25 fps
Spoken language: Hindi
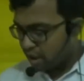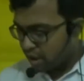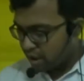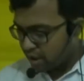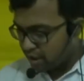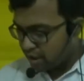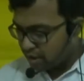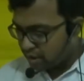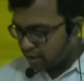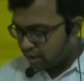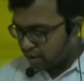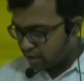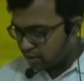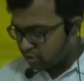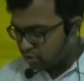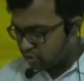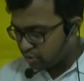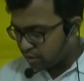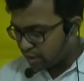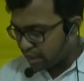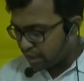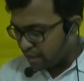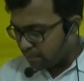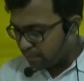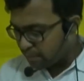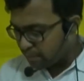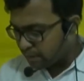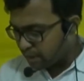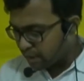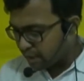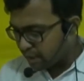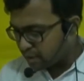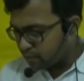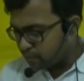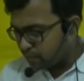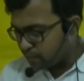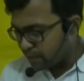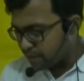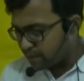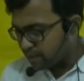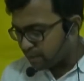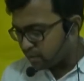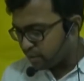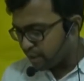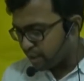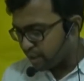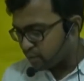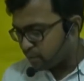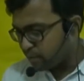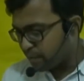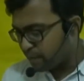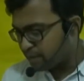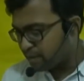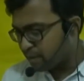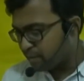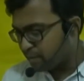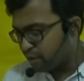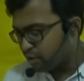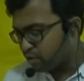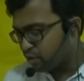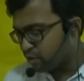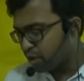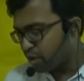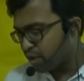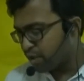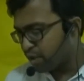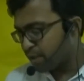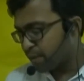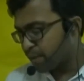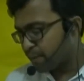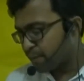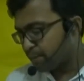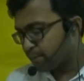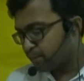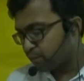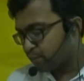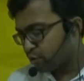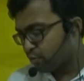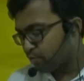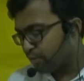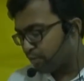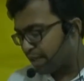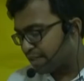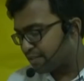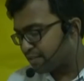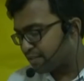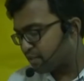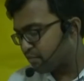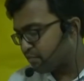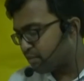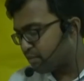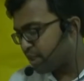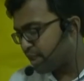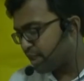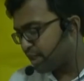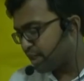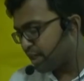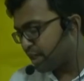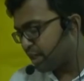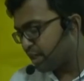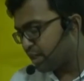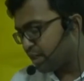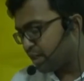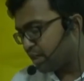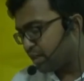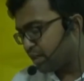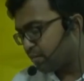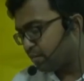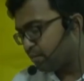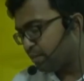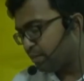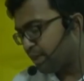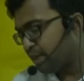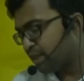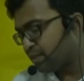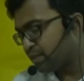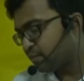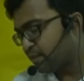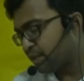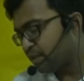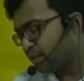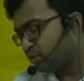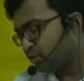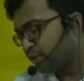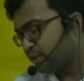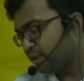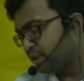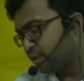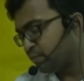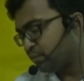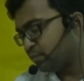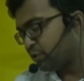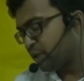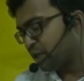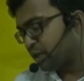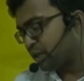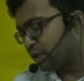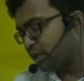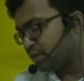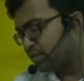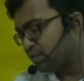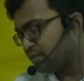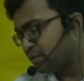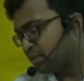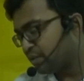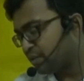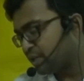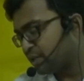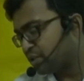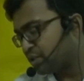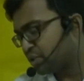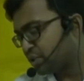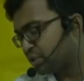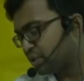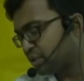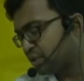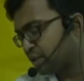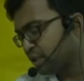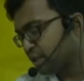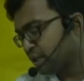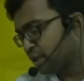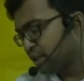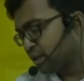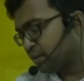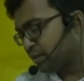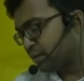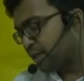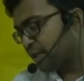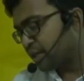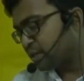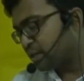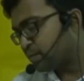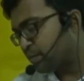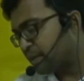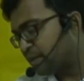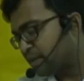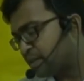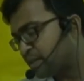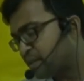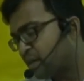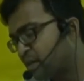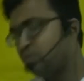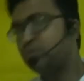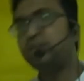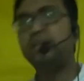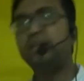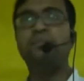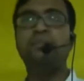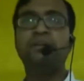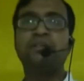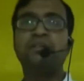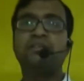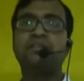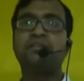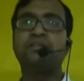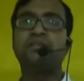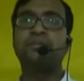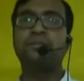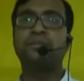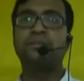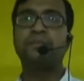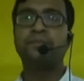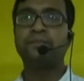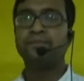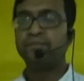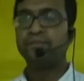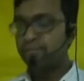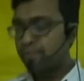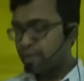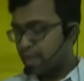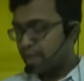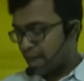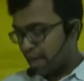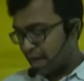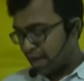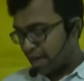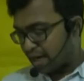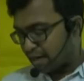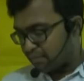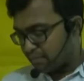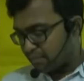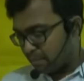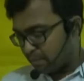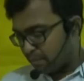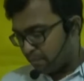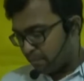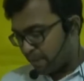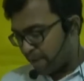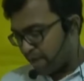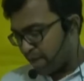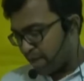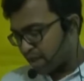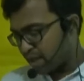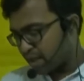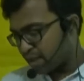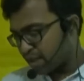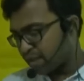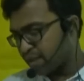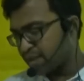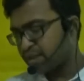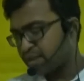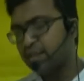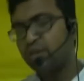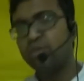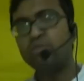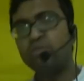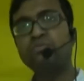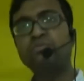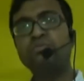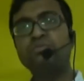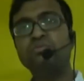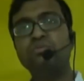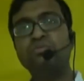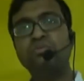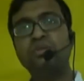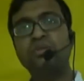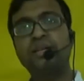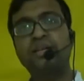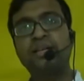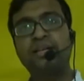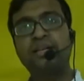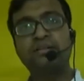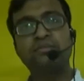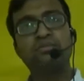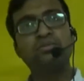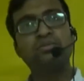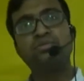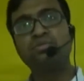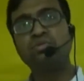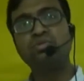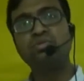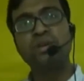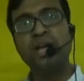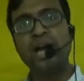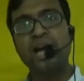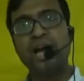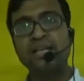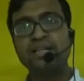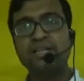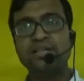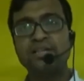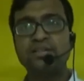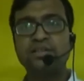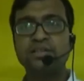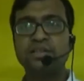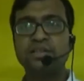इंटरेस्ट ऑन कैपिटल एक्सपेंस है तो एक्सपेंस डेबिट होगा तो बात समझिएगा प्लीज बंधु इधर पूरा कंसेंट्रेशन एक्सपेंस अकाउंट डेबिट अगर मैं पे कर देता हूं तो टू कैश